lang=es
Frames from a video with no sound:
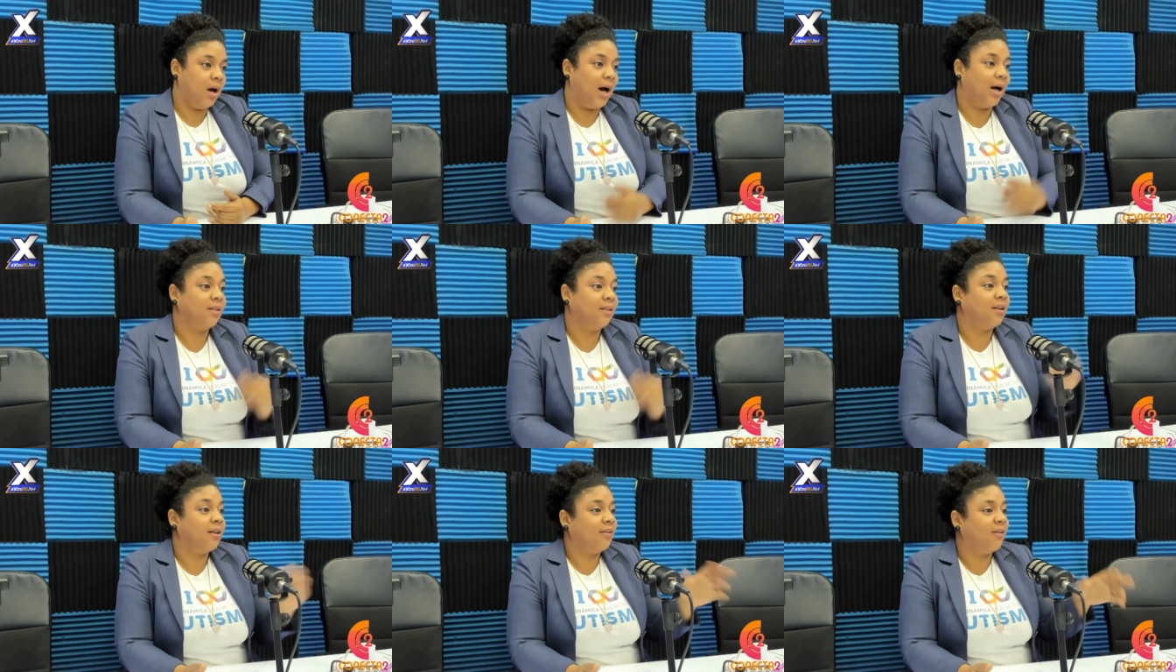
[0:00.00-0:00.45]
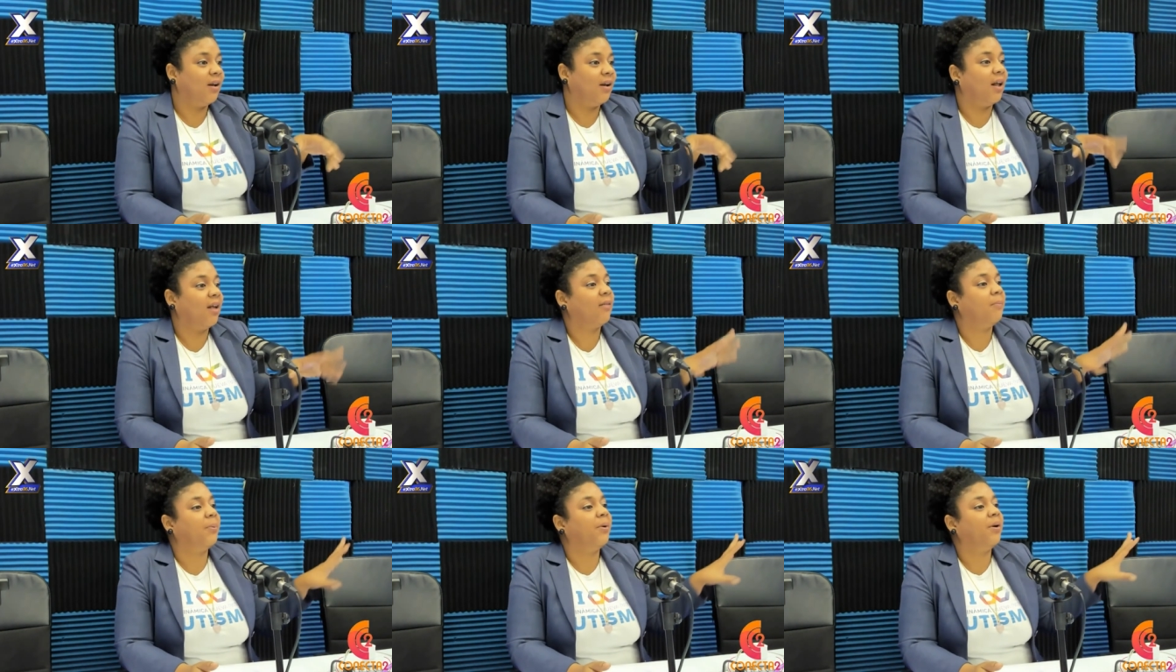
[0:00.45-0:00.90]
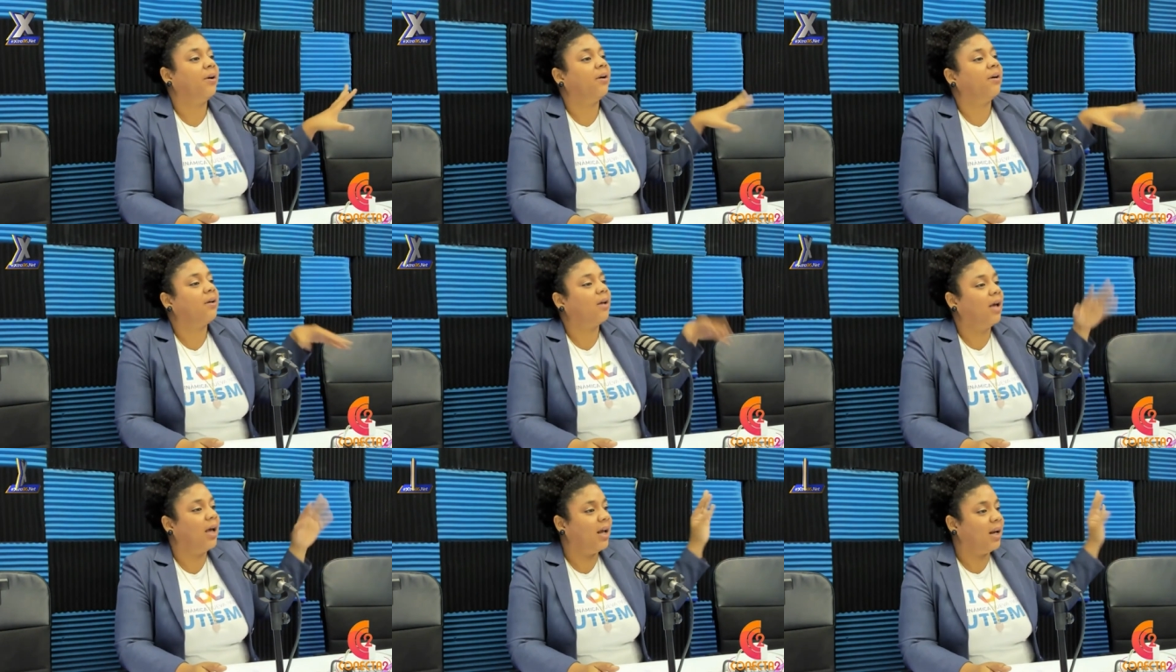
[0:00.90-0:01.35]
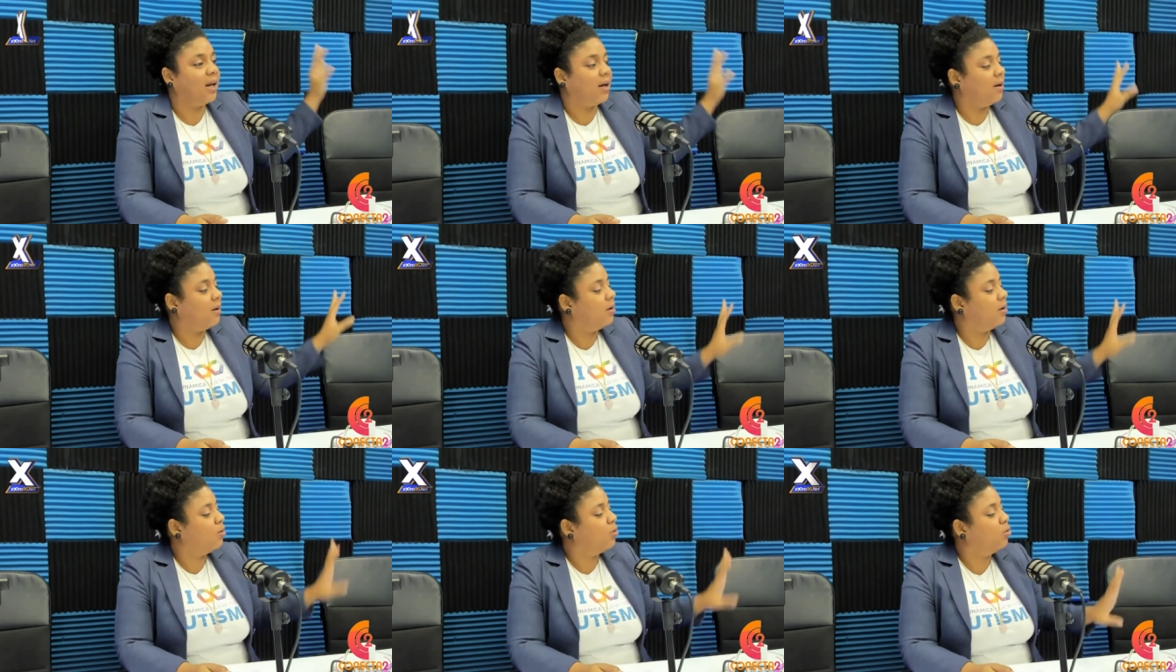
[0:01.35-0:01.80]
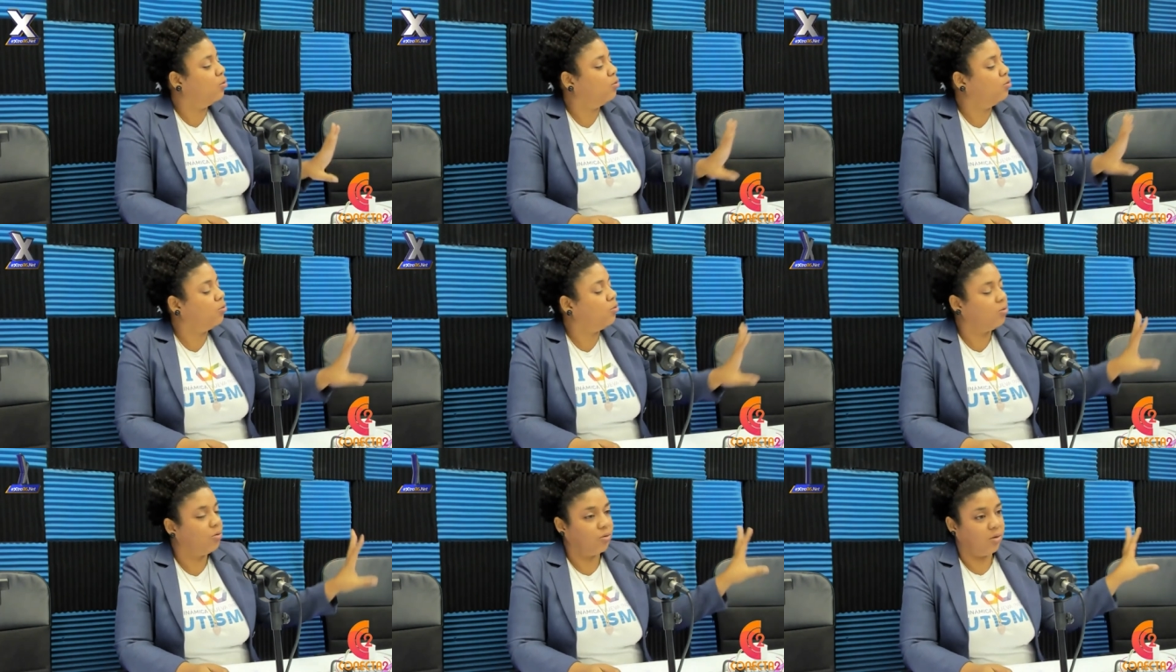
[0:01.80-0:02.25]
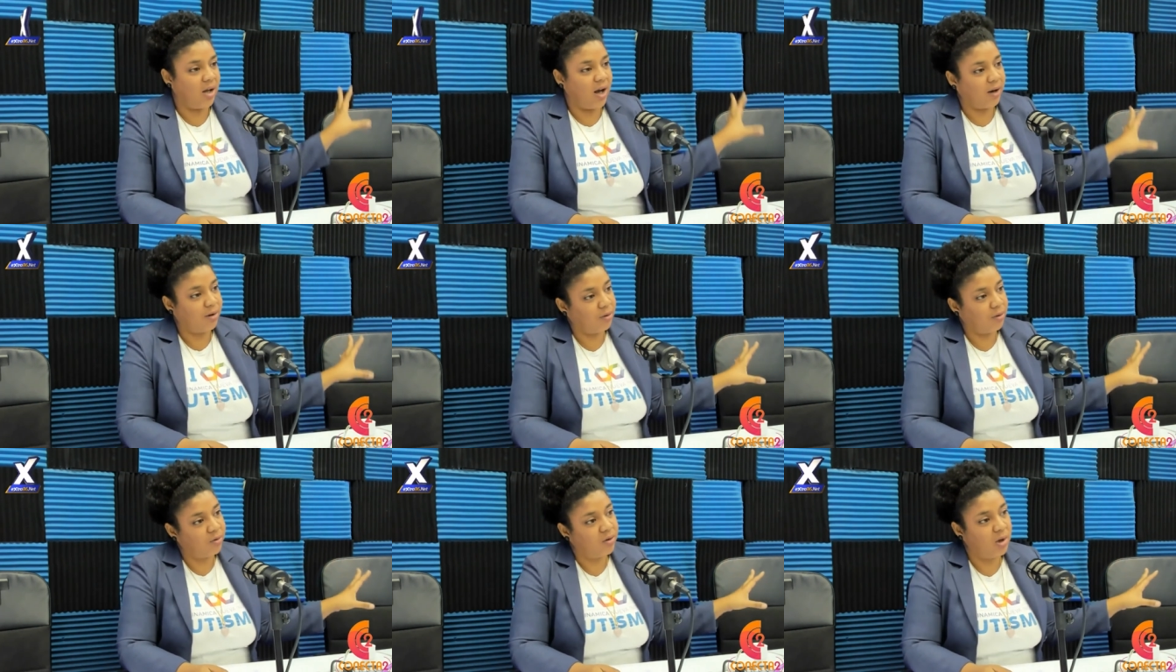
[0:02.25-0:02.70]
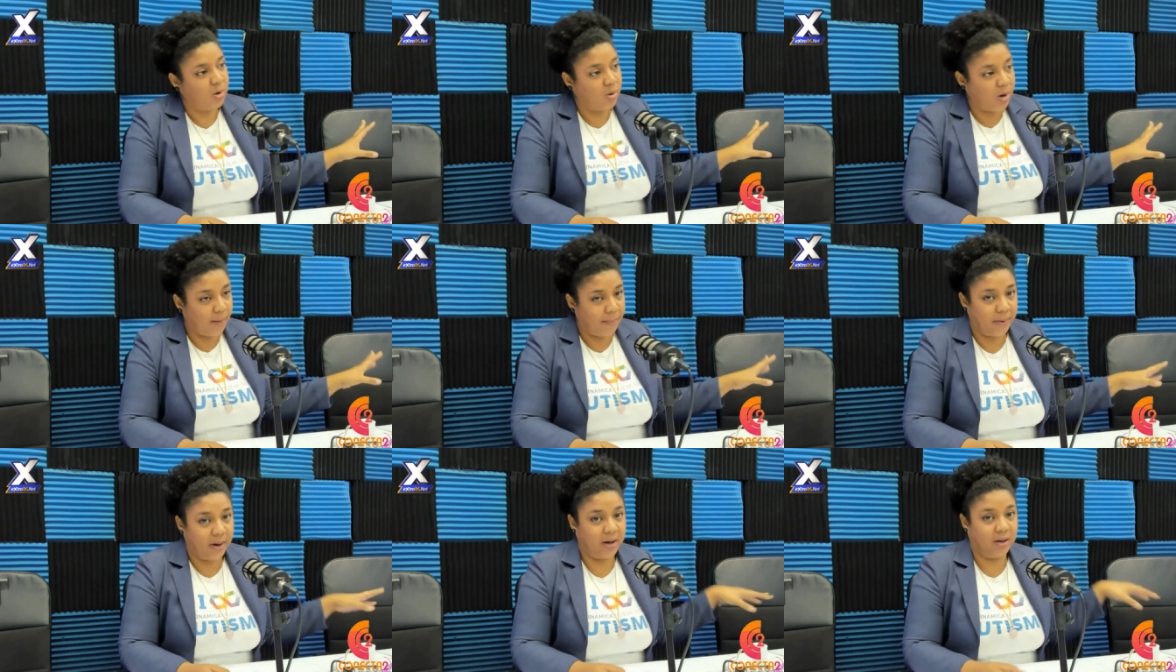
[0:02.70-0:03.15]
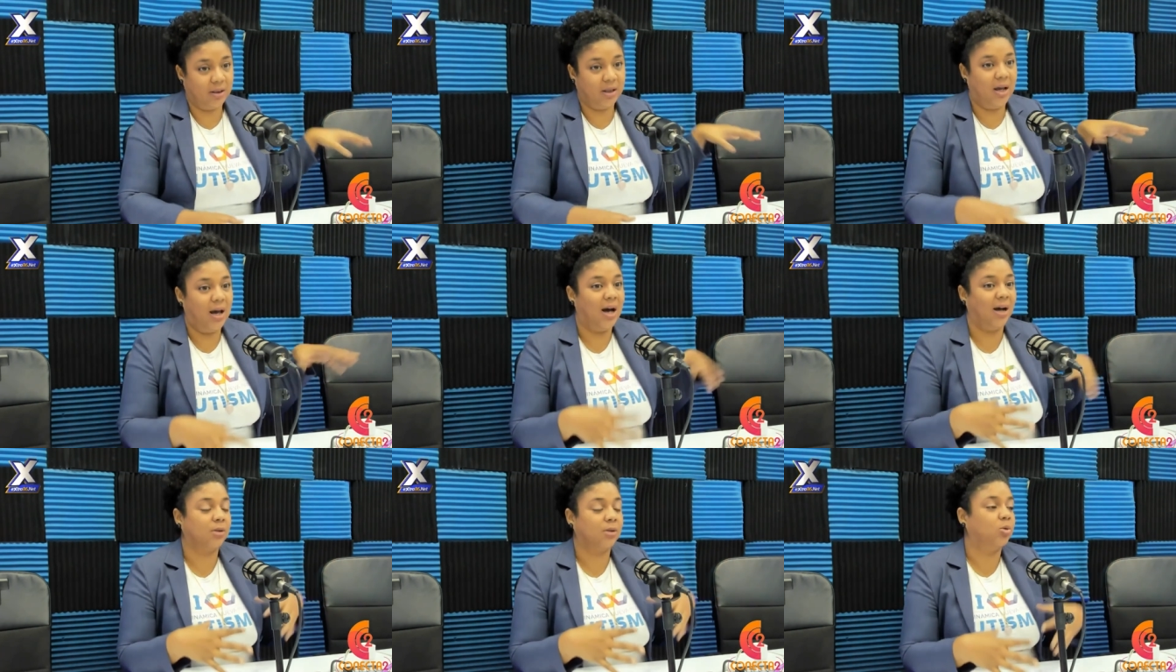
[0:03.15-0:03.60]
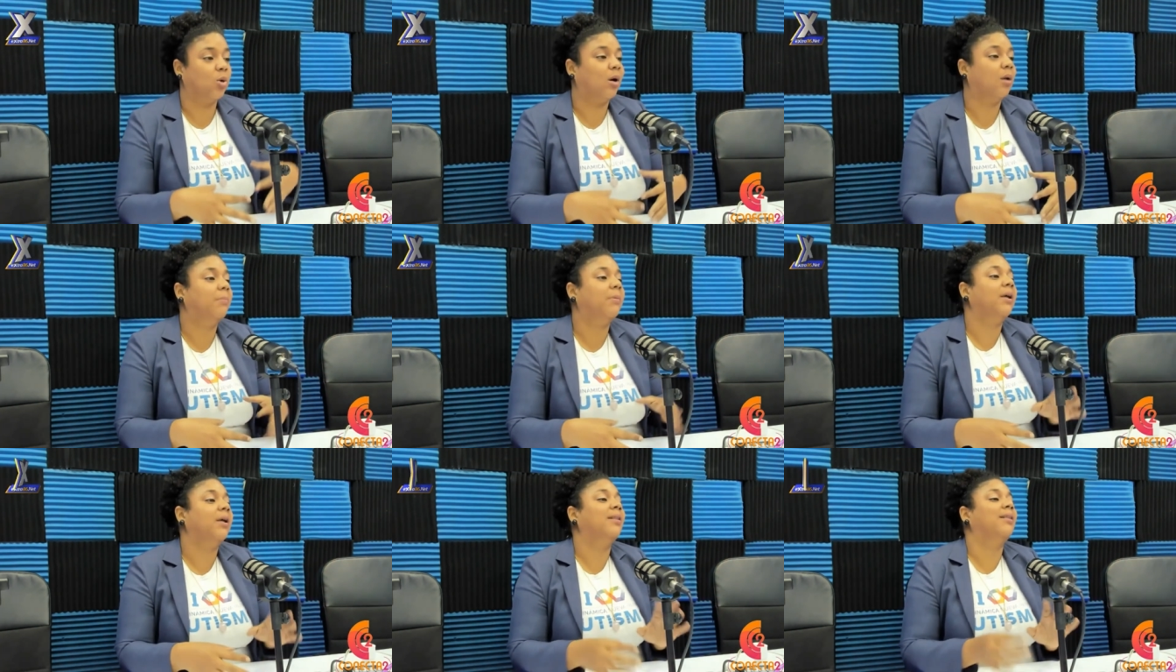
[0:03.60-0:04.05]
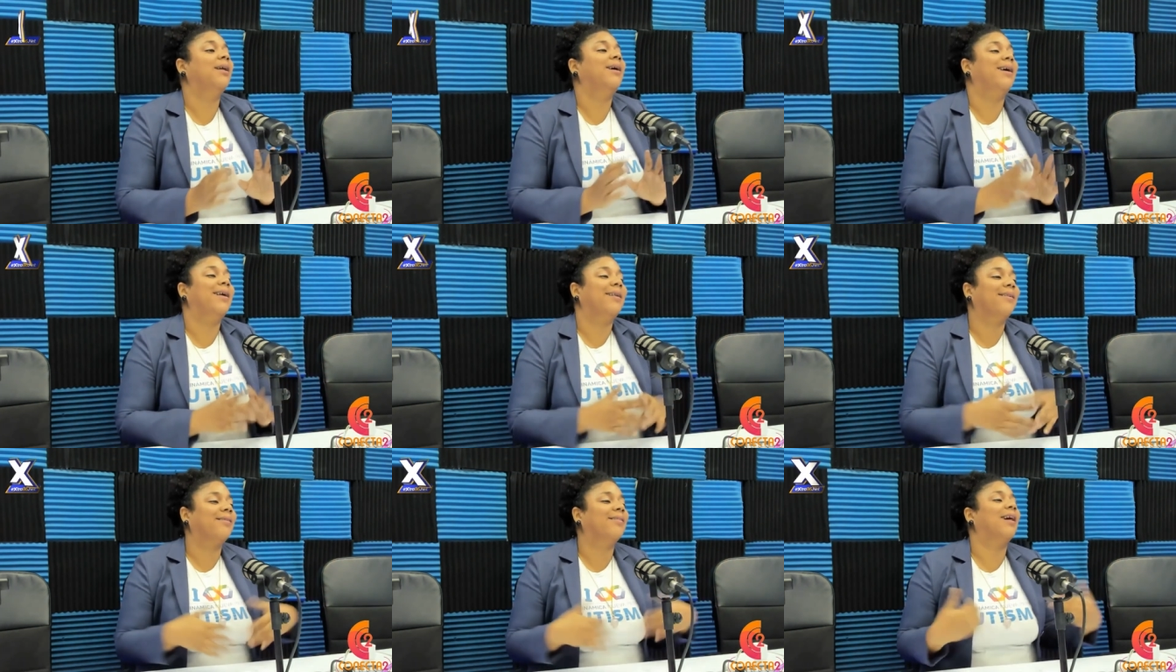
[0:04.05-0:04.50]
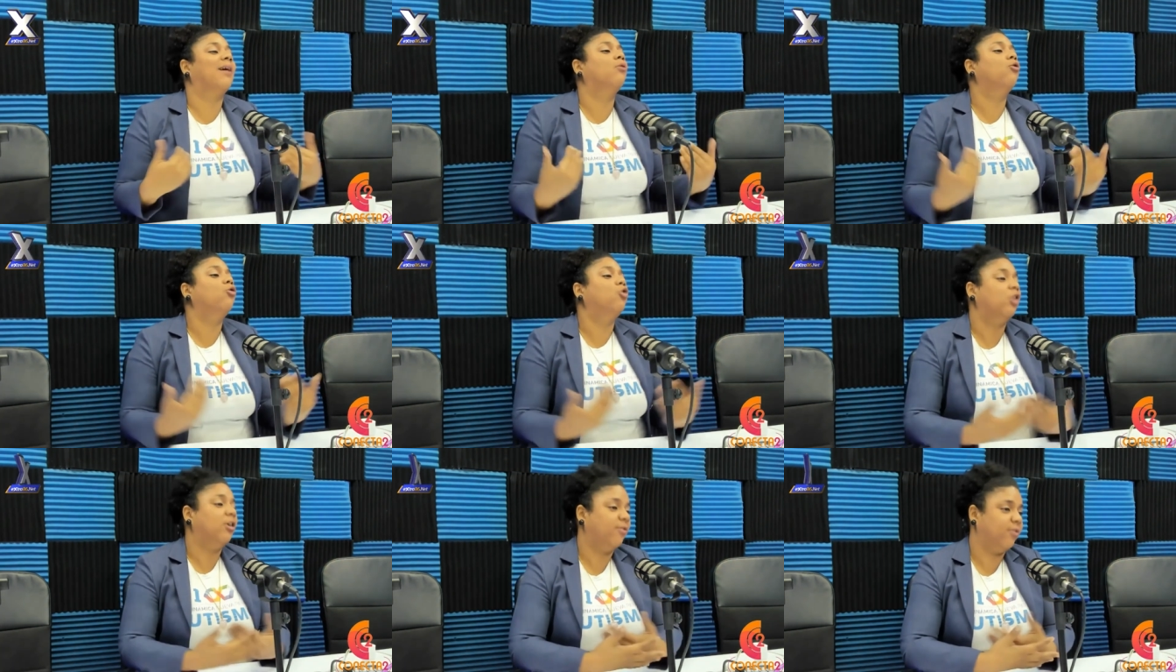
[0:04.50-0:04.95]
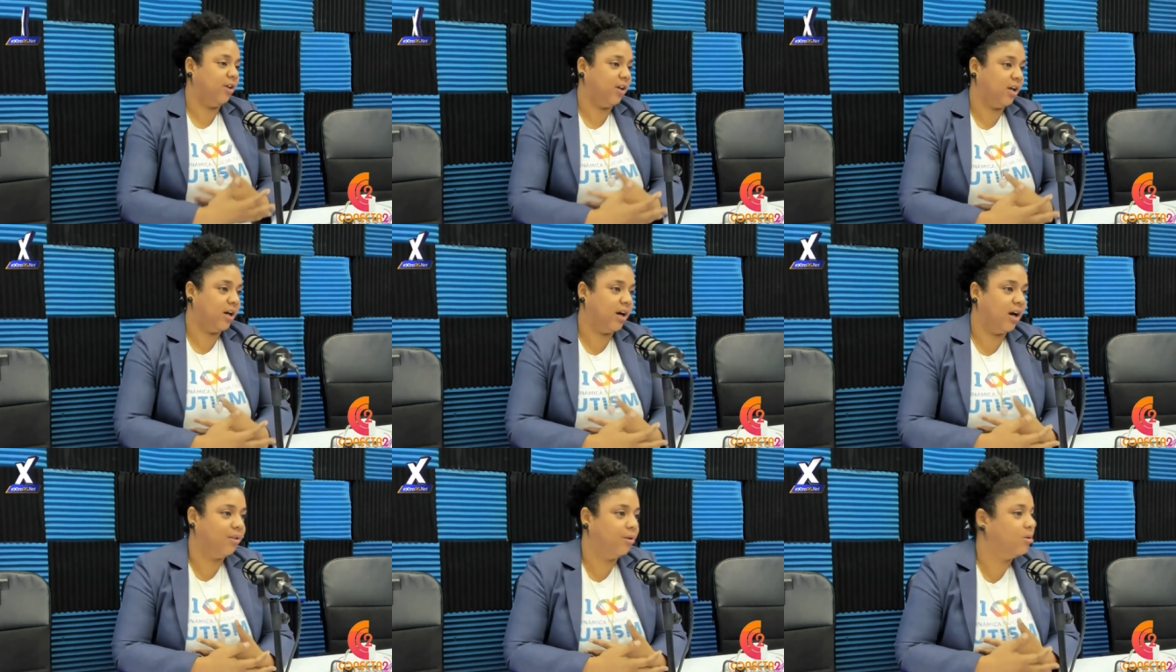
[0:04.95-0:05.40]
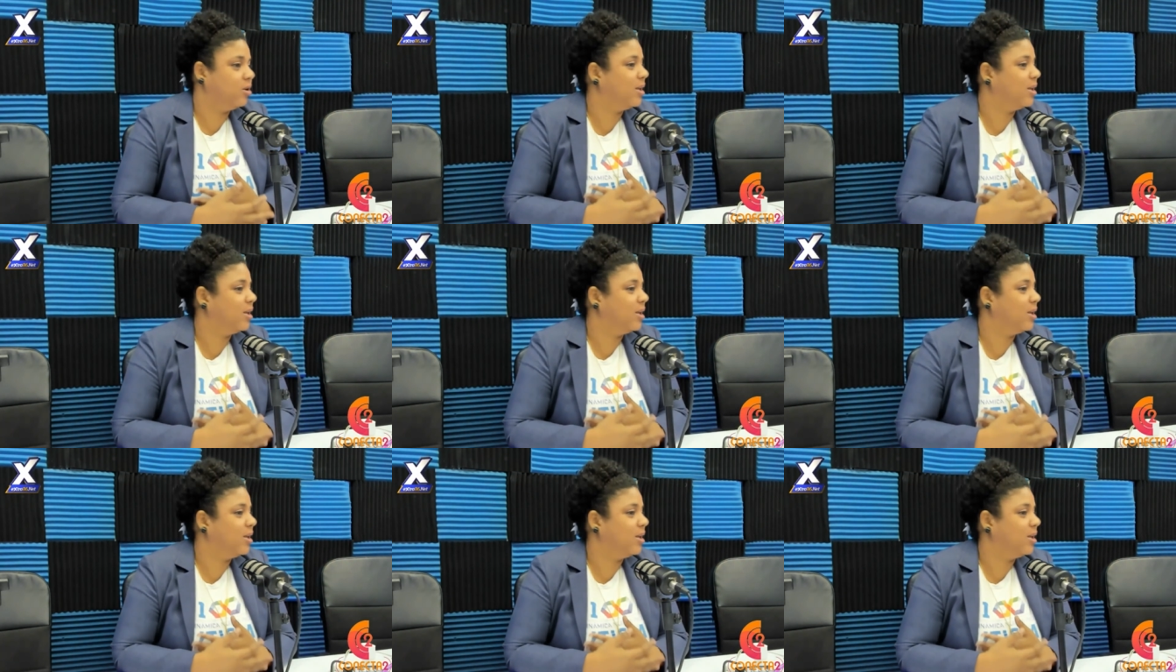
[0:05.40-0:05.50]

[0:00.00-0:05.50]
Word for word: Antes el Asperger era un diagnóstico aparte, actualmente está unificado.